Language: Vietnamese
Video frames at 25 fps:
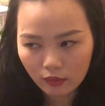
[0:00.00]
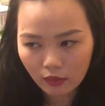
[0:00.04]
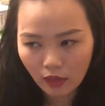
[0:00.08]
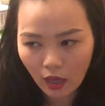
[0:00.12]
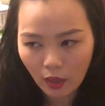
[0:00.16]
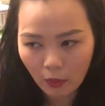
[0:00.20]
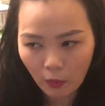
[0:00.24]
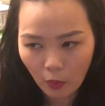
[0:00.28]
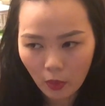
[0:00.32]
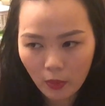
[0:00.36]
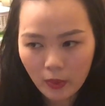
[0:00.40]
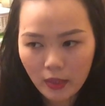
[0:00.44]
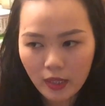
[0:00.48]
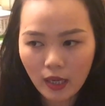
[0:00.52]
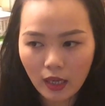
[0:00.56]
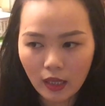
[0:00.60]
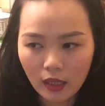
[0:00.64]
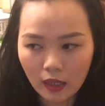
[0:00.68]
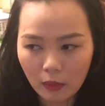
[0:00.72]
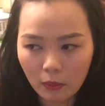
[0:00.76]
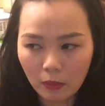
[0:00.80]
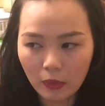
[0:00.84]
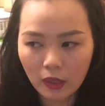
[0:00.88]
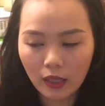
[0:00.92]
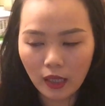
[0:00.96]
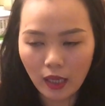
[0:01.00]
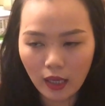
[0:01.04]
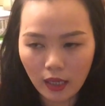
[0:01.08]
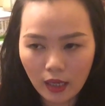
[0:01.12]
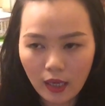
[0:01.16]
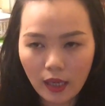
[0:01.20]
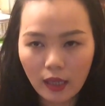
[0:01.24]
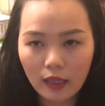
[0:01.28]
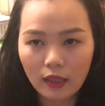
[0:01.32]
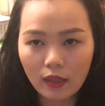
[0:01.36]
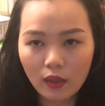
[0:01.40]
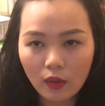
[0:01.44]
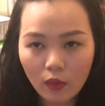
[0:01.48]
thời buổi giờ thì mình
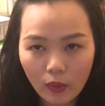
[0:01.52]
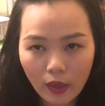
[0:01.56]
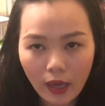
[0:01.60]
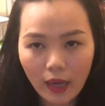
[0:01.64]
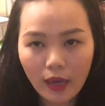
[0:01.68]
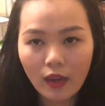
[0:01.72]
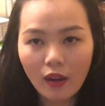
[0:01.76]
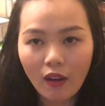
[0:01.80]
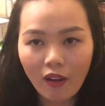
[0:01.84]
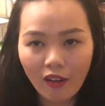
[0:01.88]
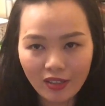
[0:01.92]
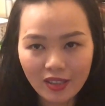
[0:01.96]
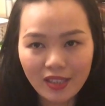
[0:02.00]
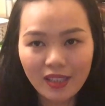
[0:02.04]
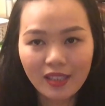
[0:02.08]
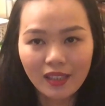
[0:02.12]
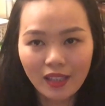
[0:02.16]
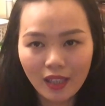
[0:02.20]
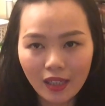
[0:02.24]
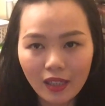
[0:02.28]
nghĩ là những cô gái đó họ sẽ